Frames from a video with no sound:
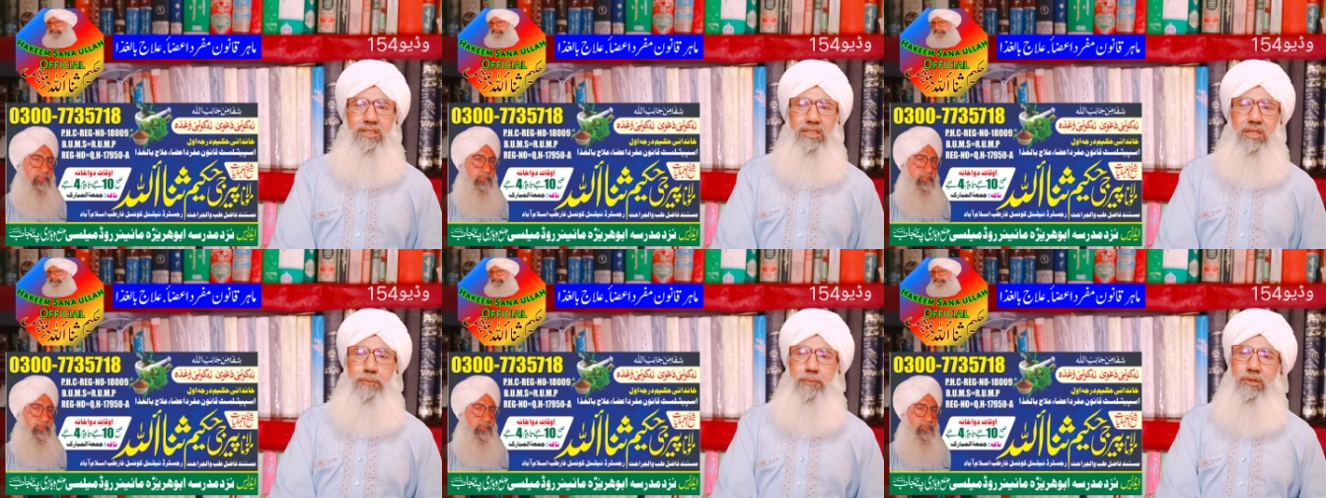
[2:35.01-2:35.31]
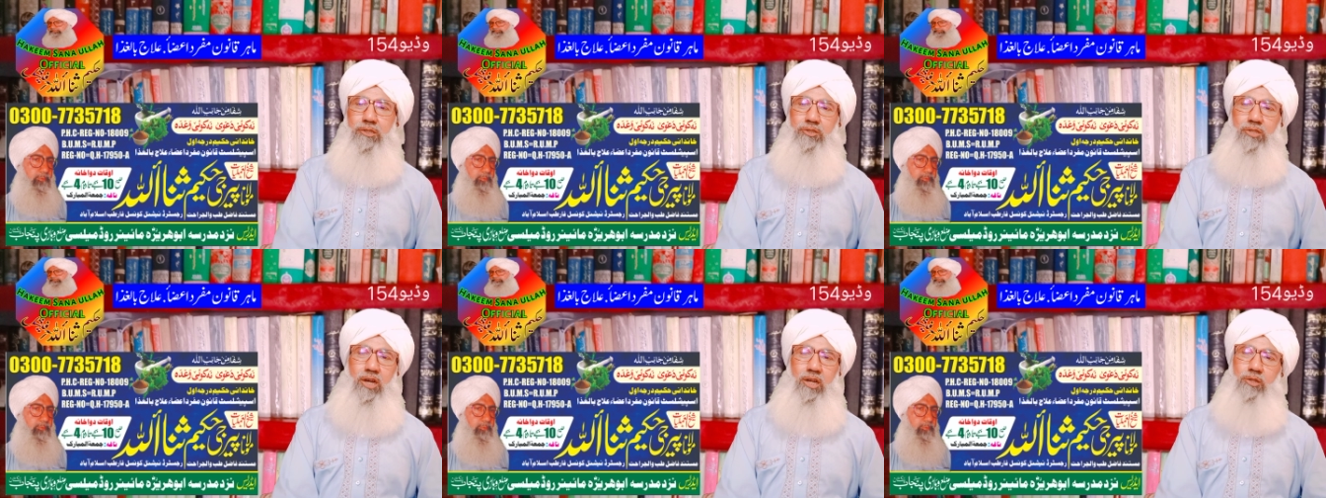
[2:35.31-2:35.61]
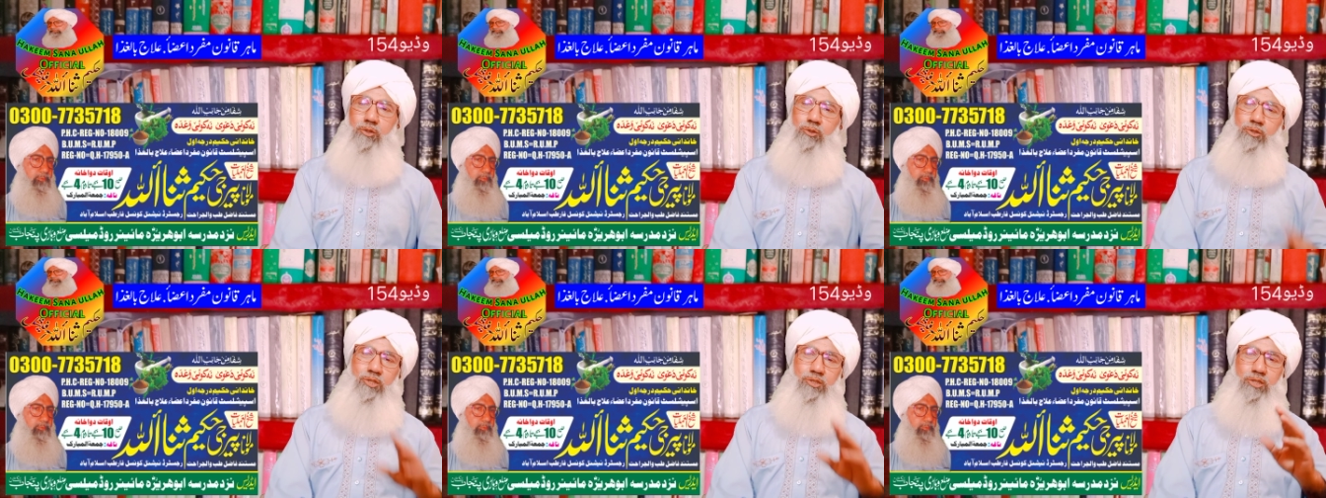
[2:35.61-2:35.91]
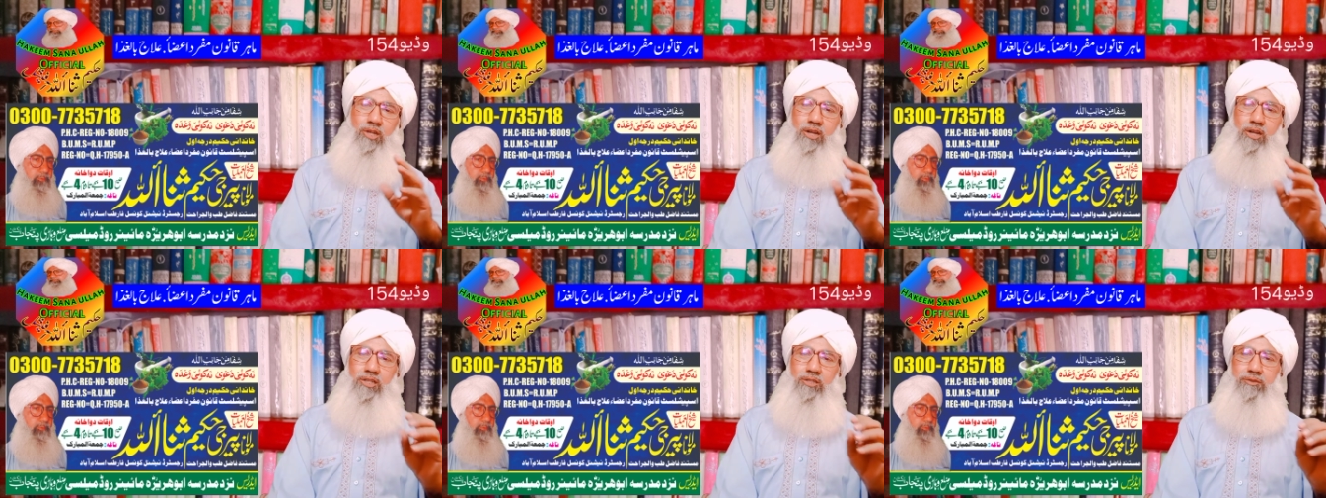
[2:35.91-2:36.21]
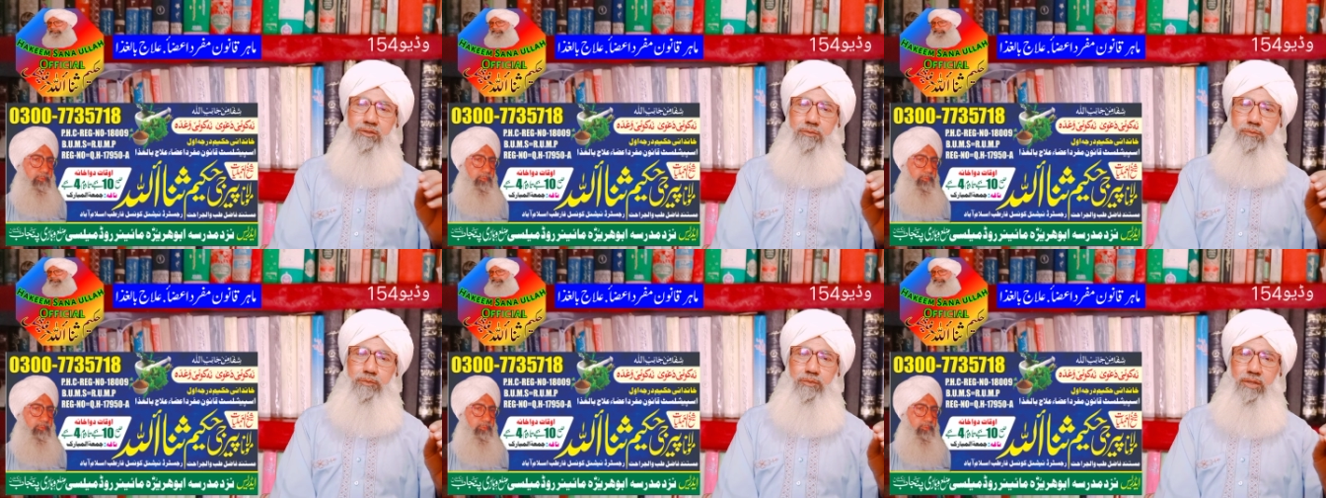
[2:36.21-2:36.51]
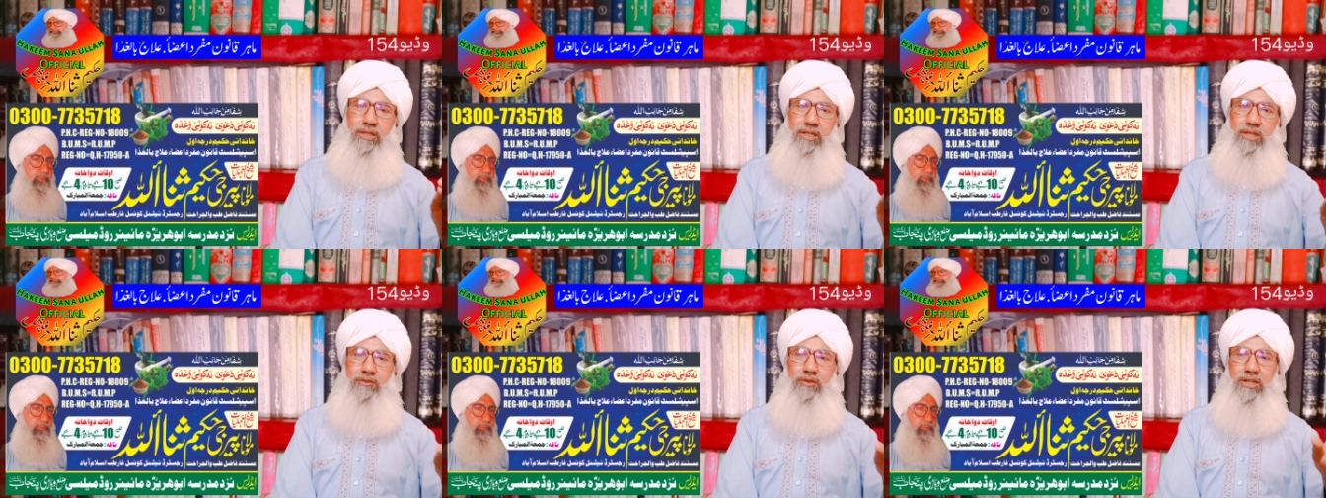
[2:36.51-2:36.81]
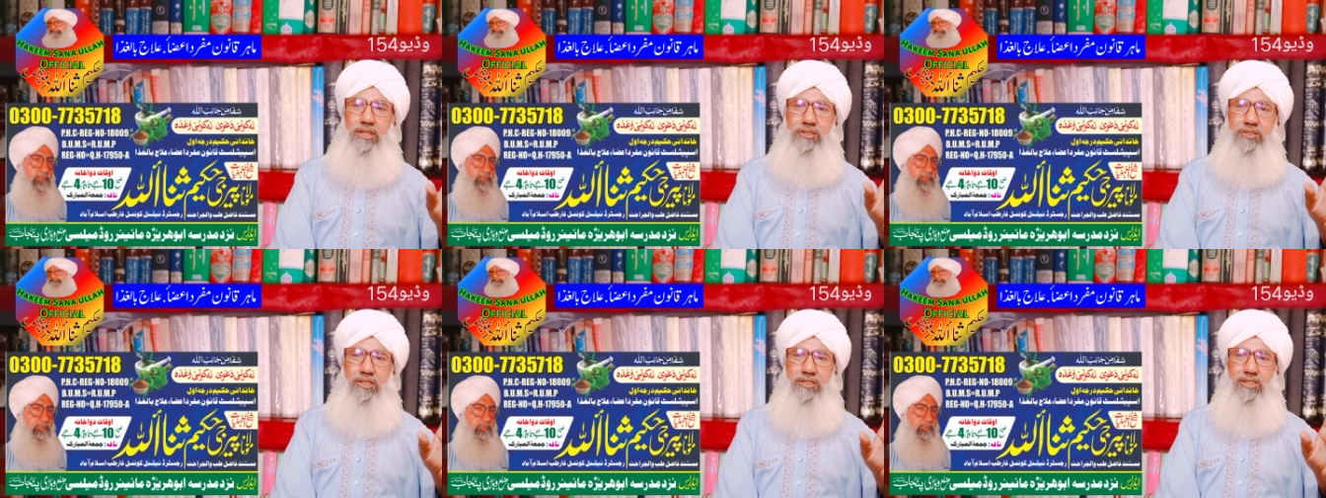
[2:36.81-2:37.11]
ये पंसारियों से सारी मिलने
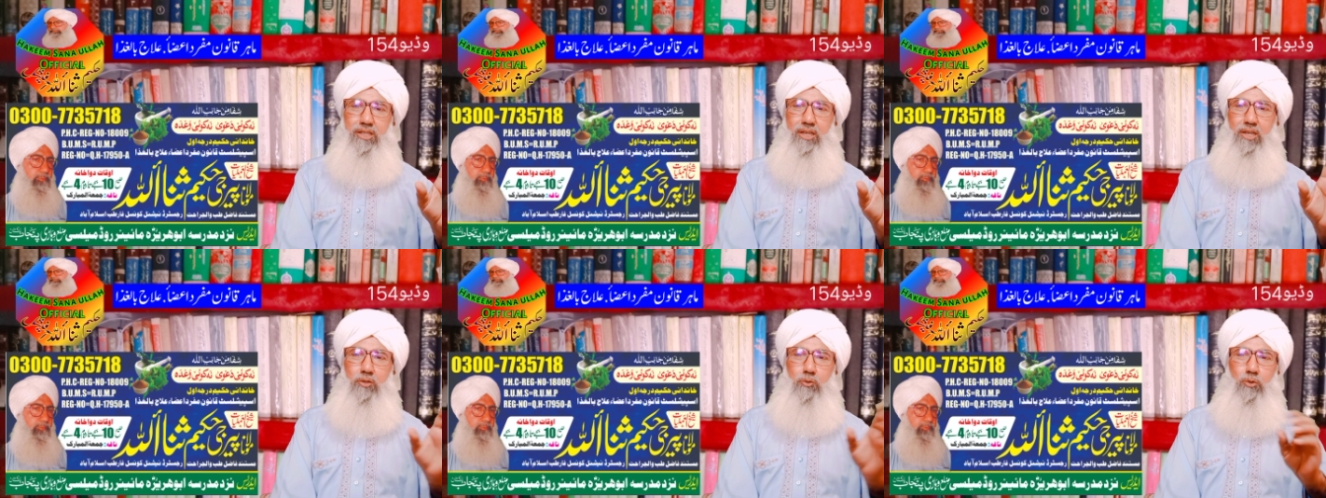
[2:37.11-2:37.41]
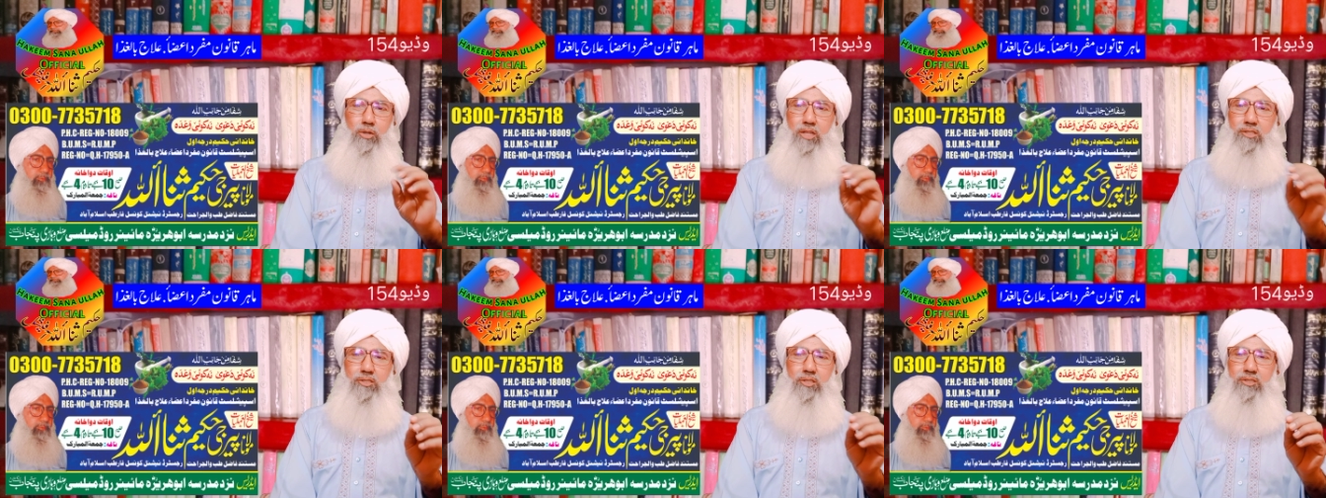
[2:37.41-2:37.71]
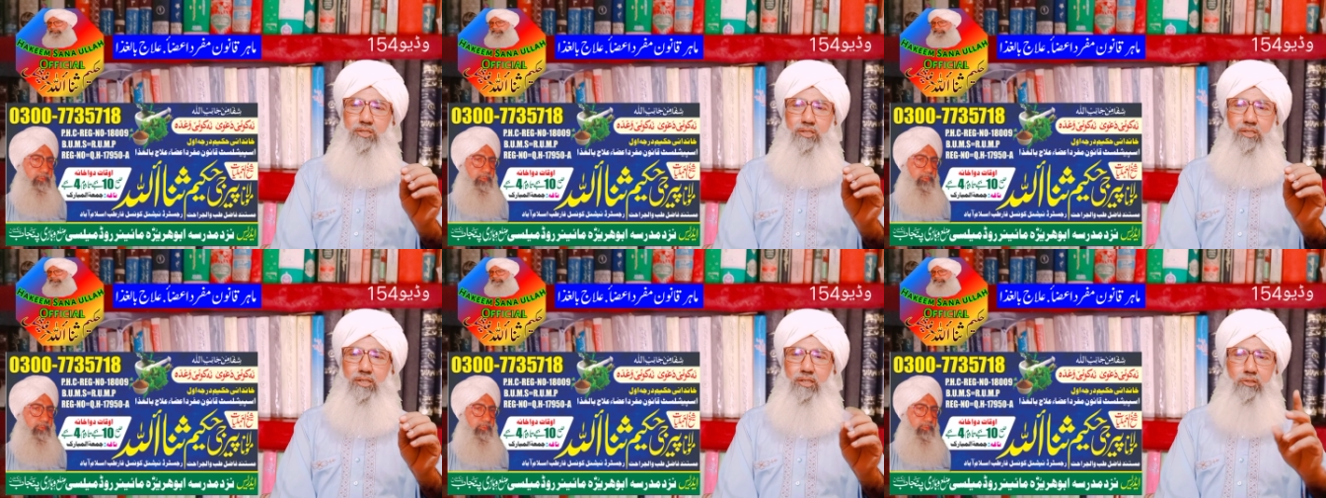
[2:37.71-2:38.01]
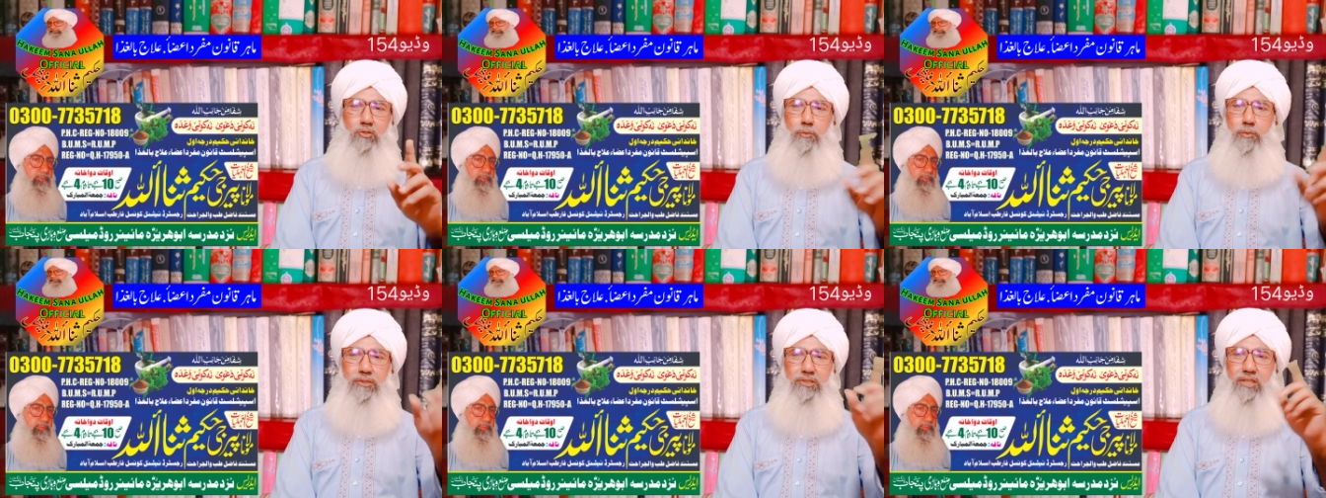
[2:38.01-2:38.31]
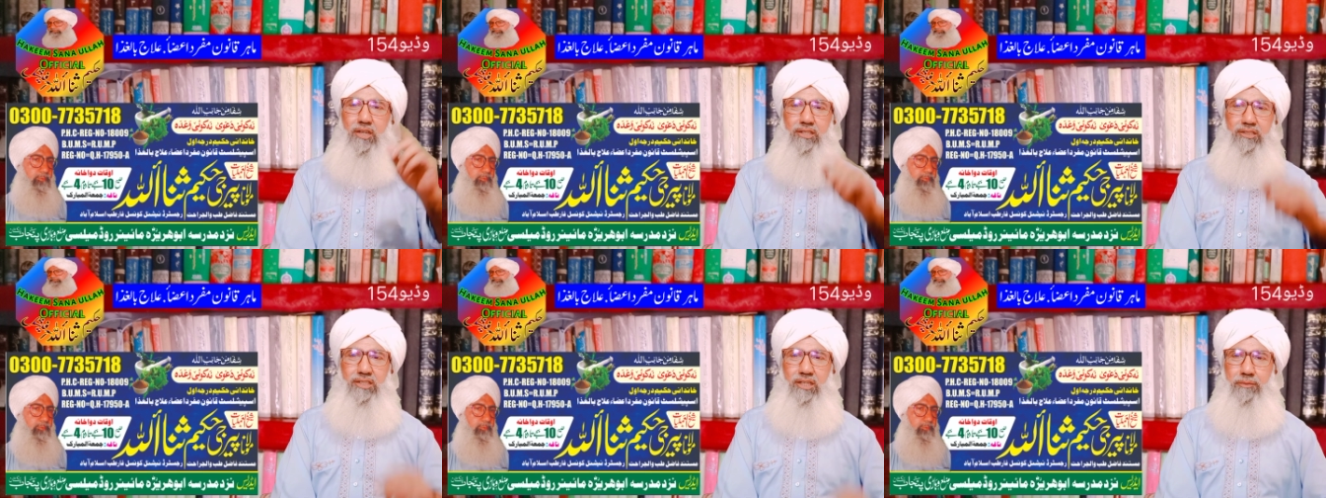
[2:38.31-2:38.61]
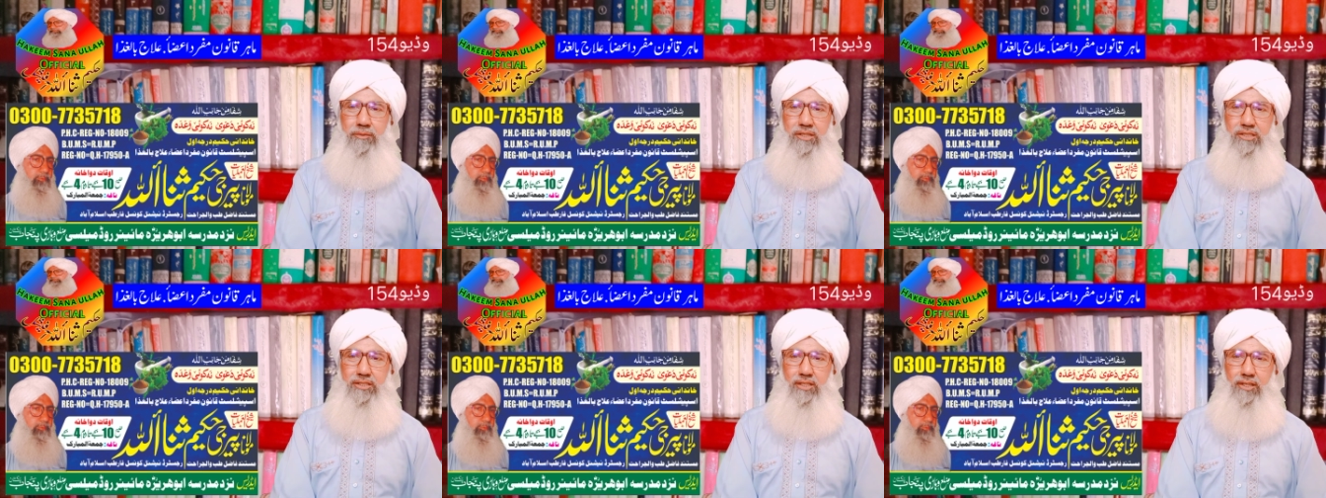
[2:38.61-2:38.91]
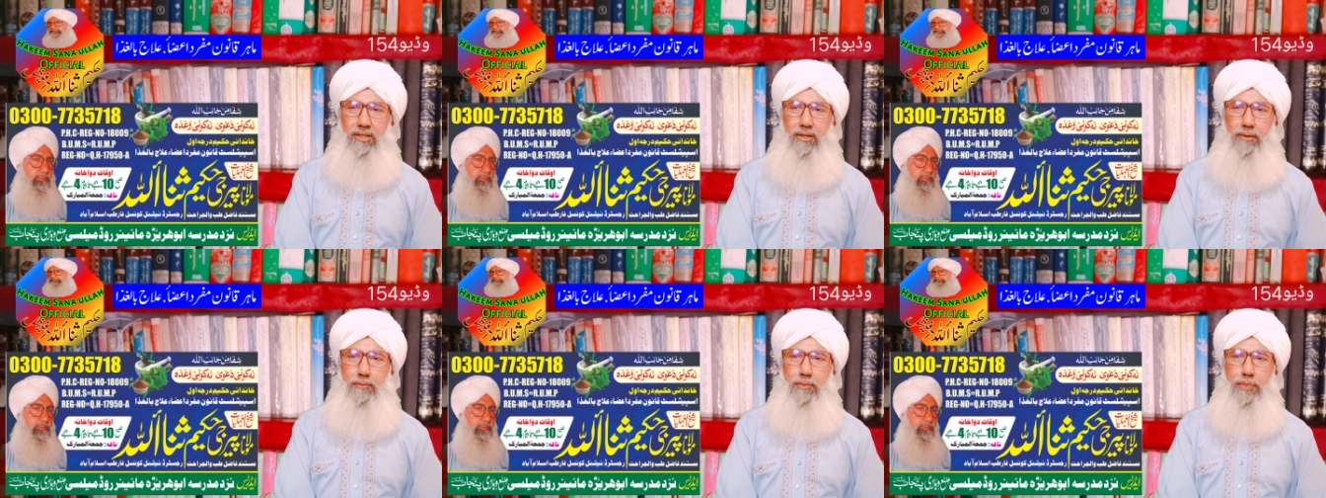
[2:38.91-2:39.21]
वाली चीज़ें हैं कोई ऐसी चीज़ नहीं जो पंसारी से ना मिल
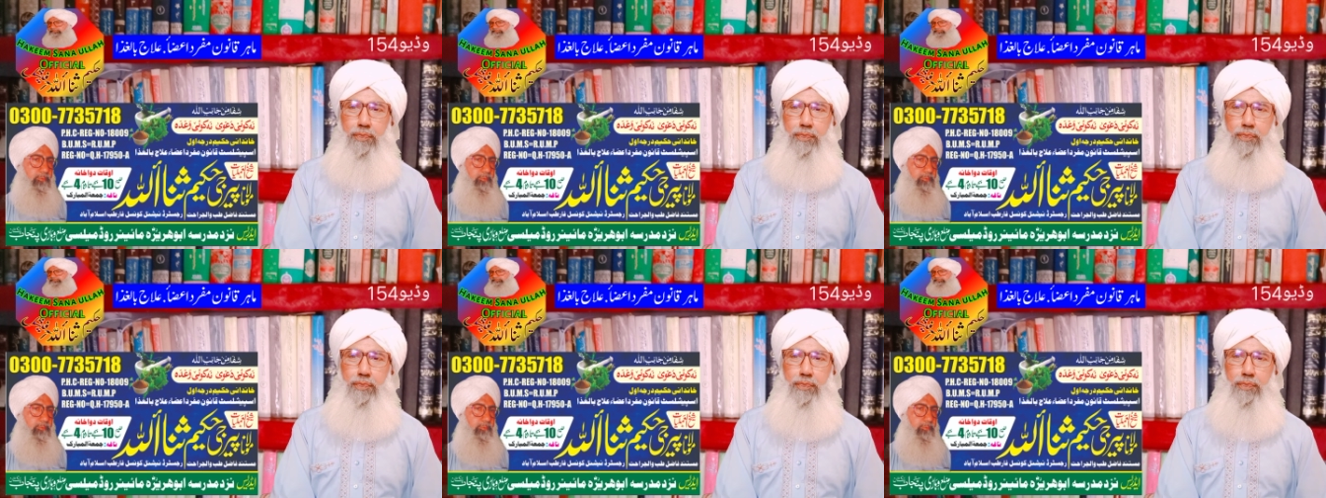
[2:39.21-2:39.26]
सके